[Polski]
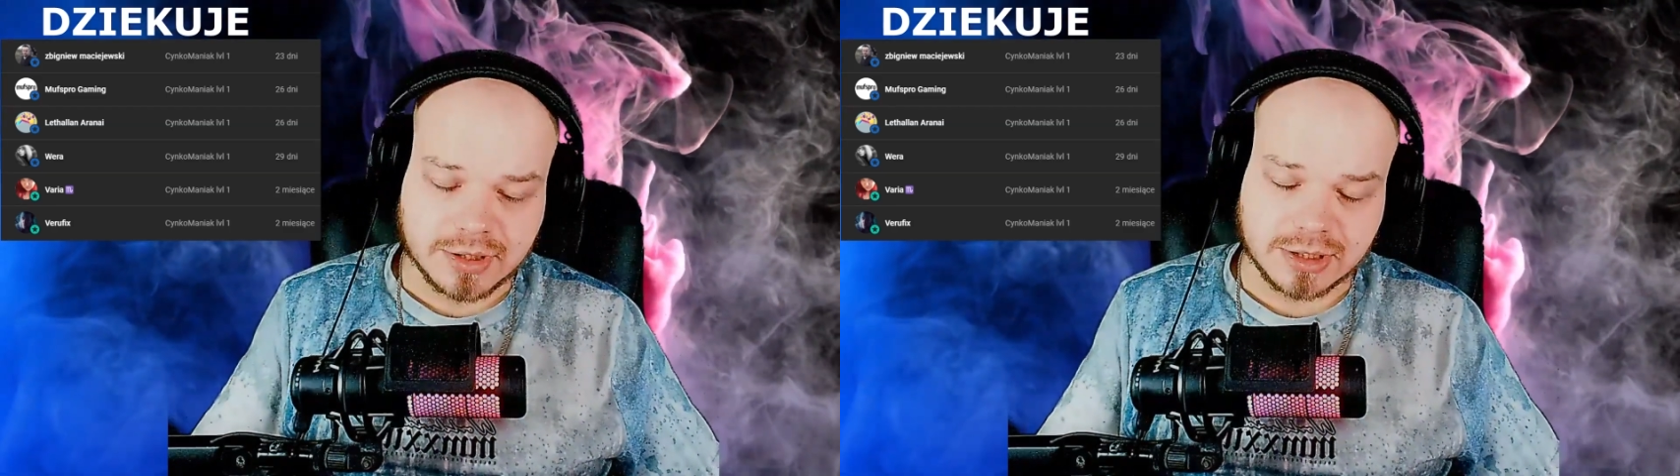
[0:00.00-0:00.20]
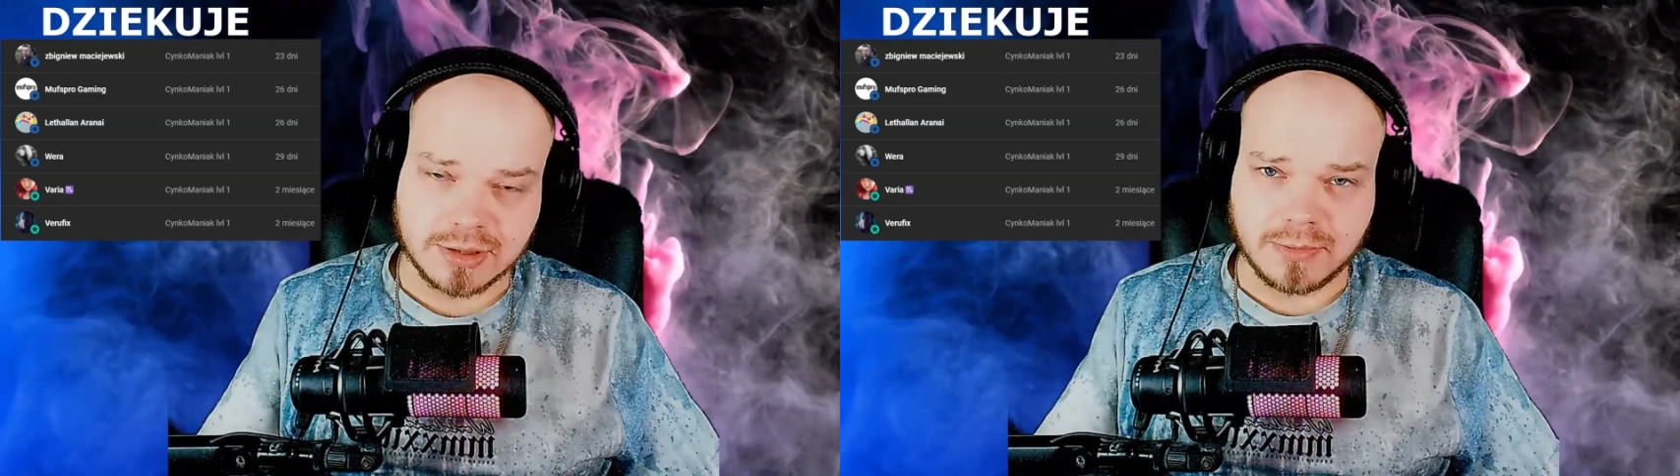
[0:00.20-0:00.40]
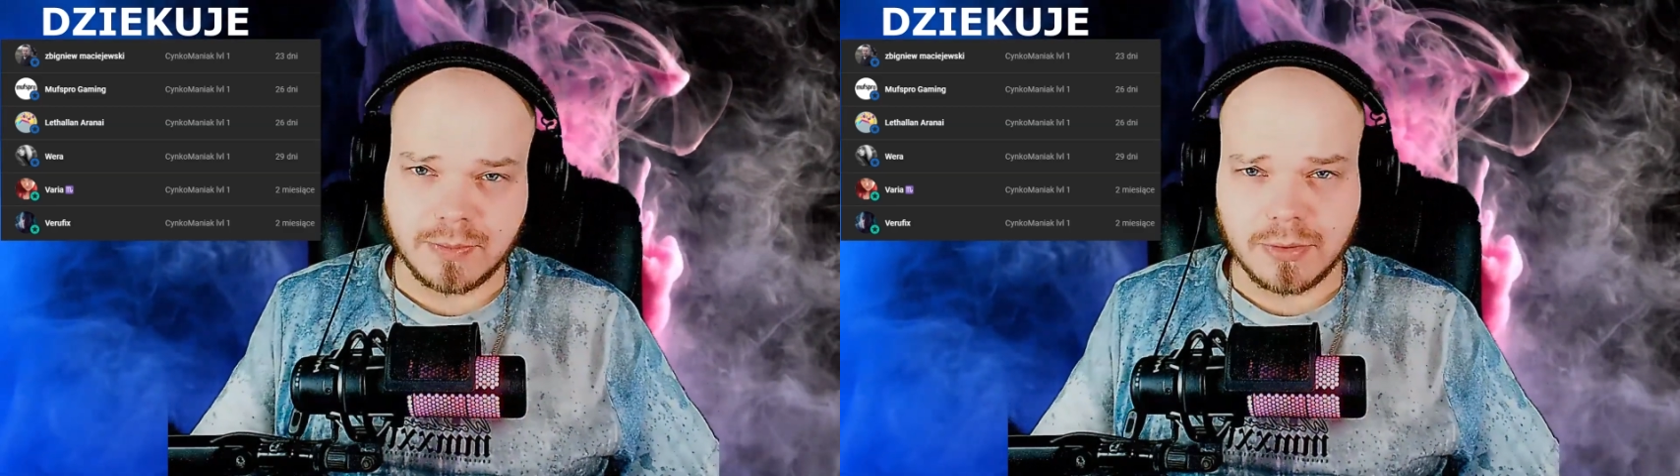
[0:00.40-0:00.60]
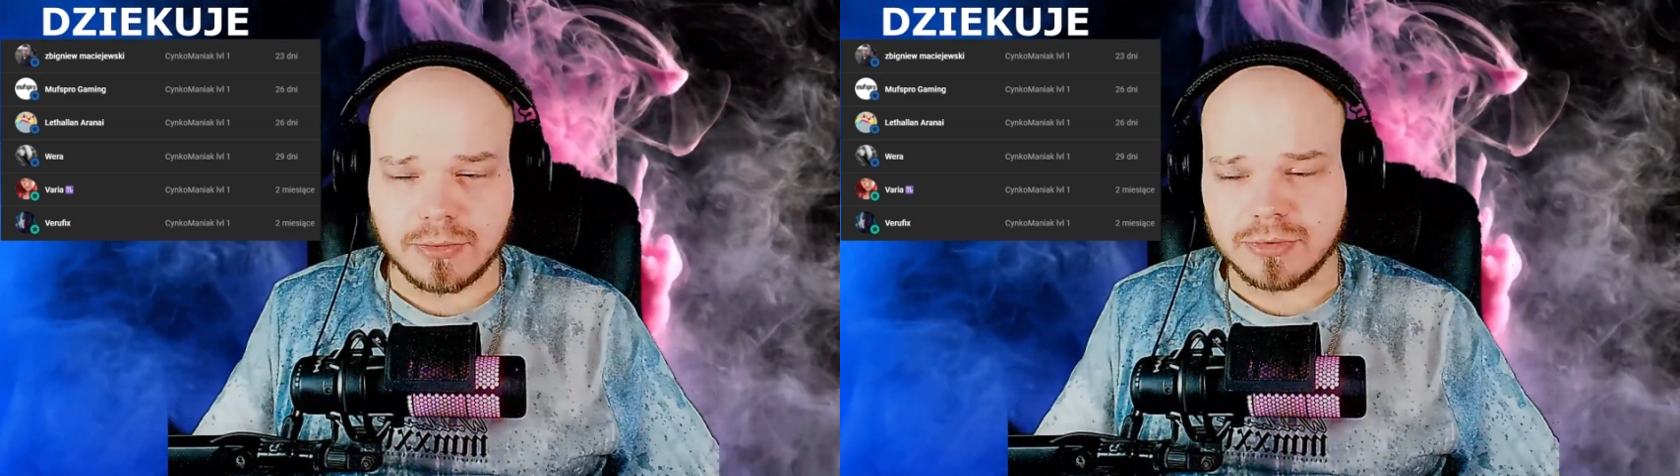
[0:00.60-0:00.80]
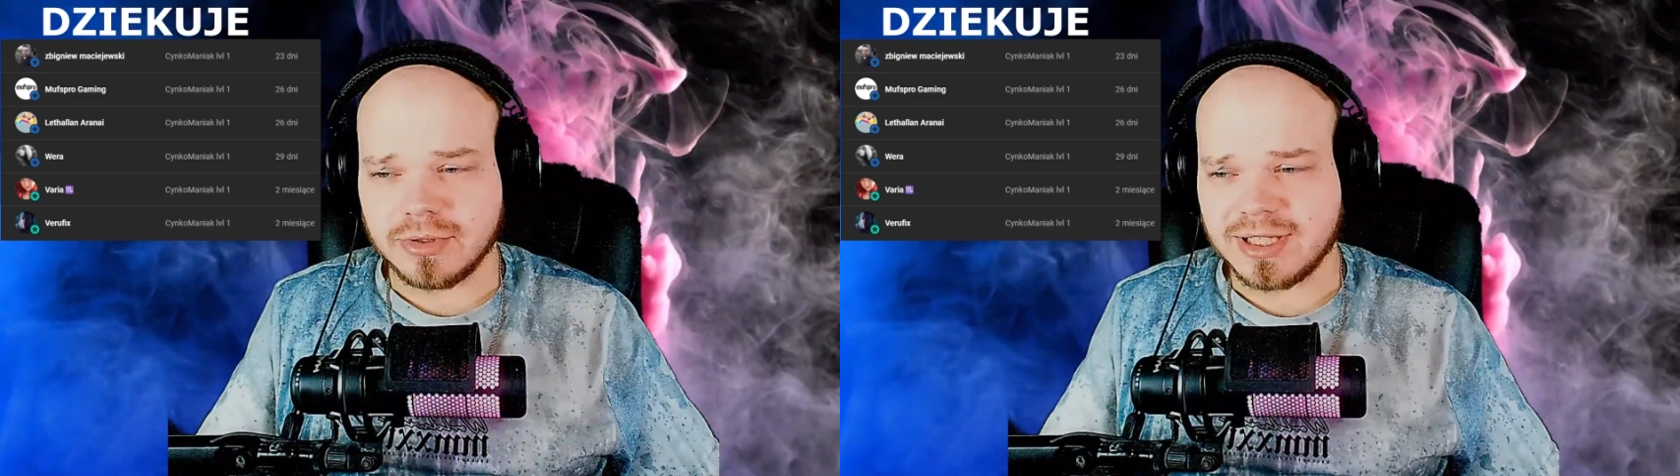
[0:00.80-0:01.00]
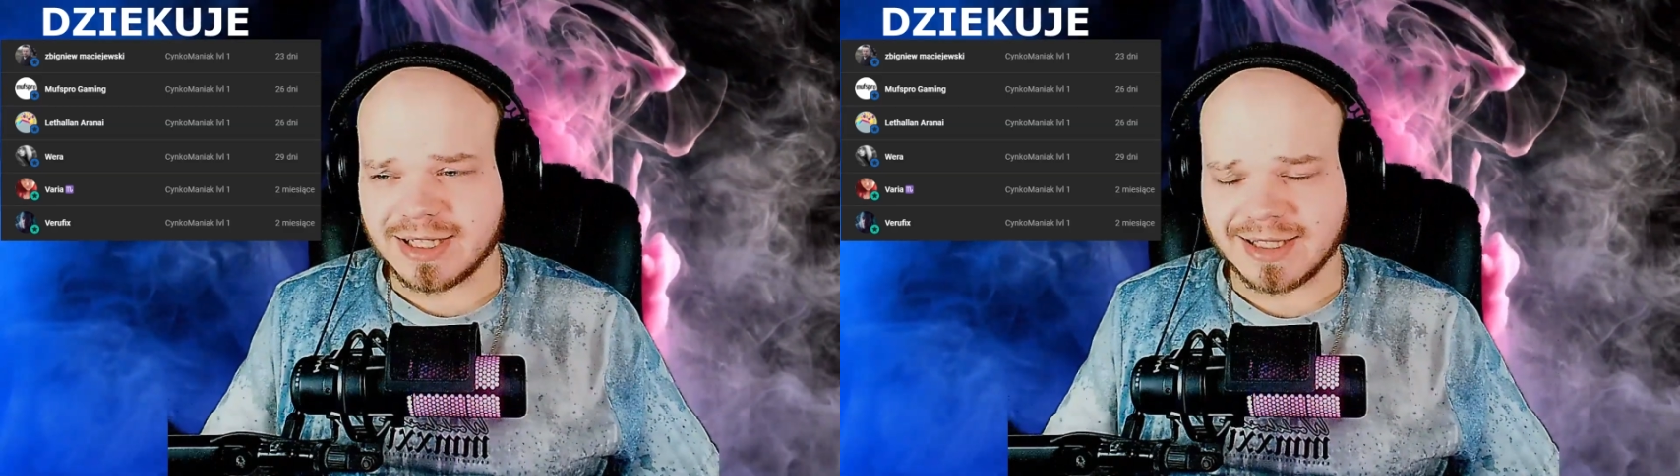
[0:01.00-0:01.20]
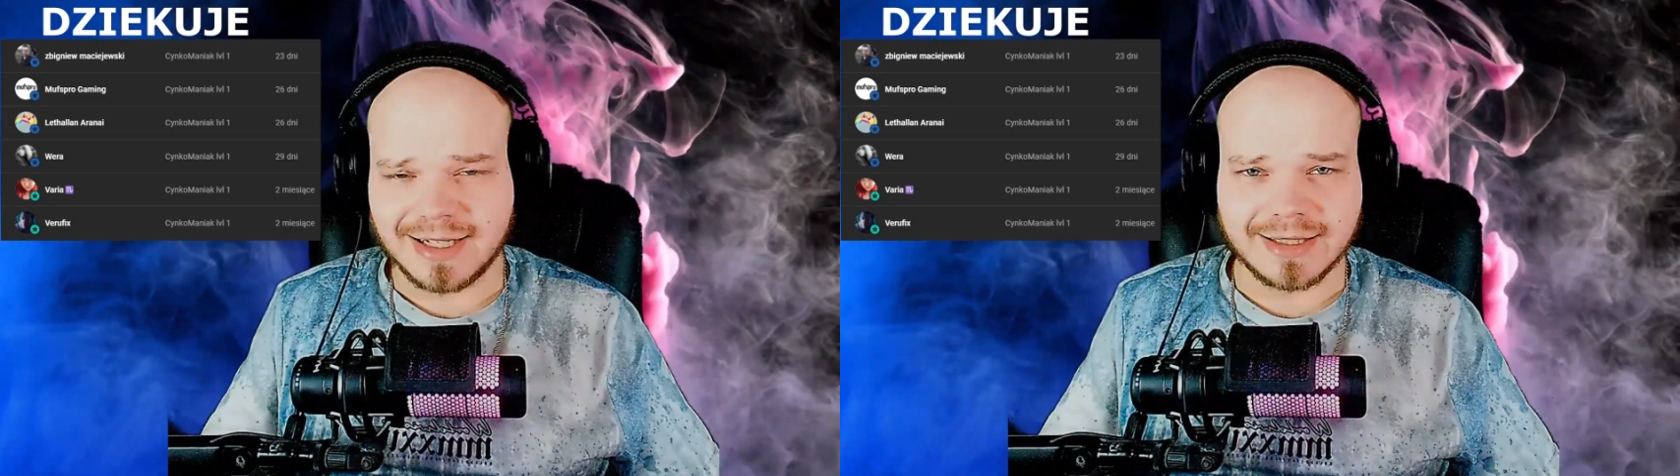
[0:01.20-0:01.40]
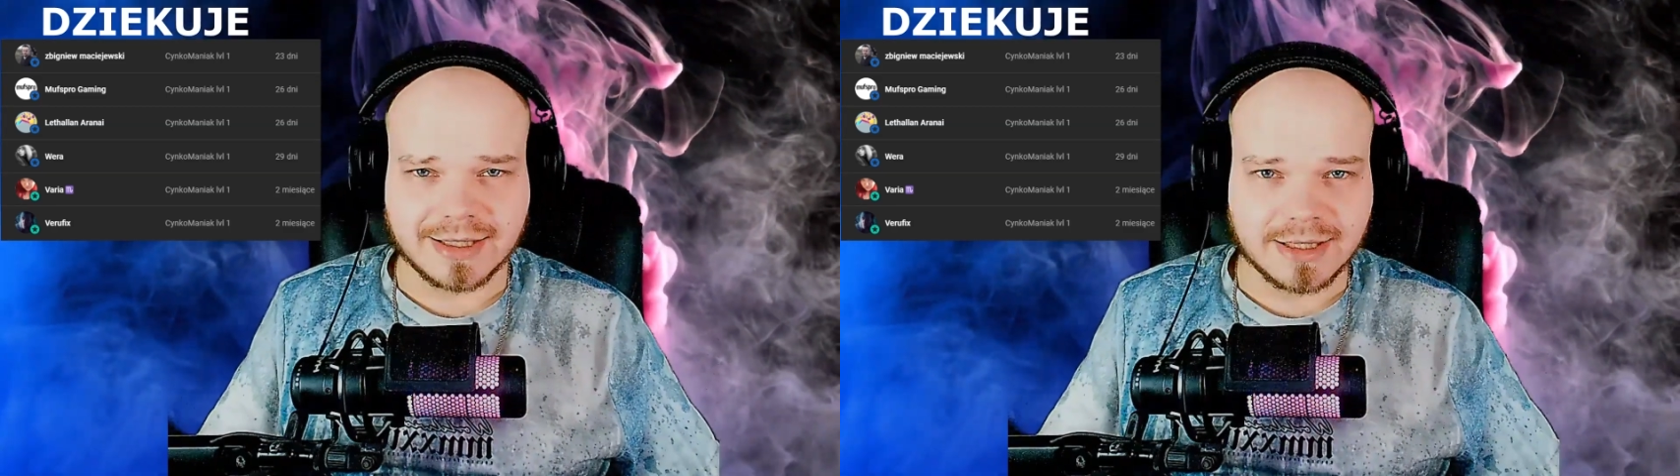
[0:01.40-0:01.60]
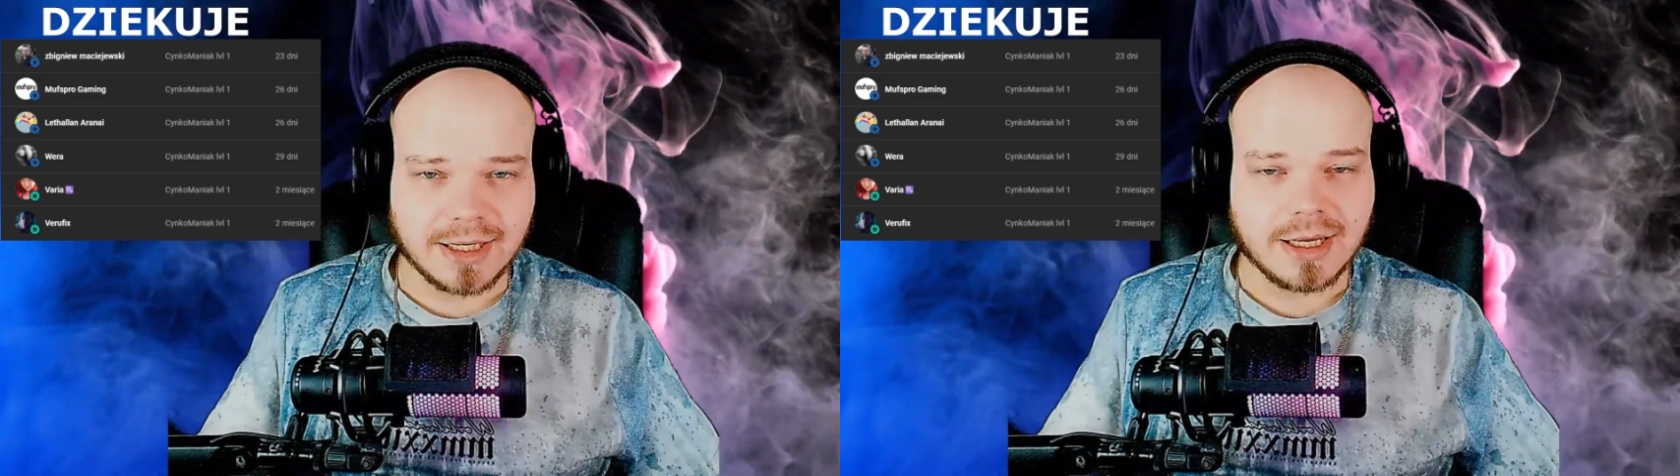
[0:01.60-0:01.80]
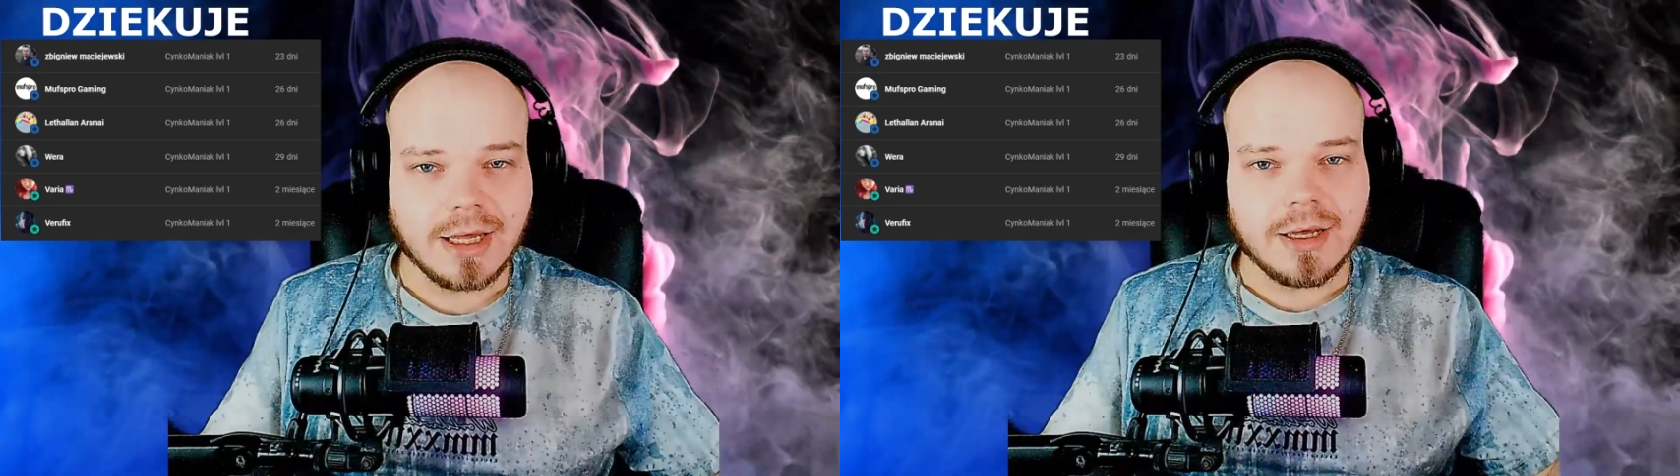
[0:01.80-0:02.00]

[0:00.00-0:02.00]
czasem po południu i tak dalej, i tak dalej.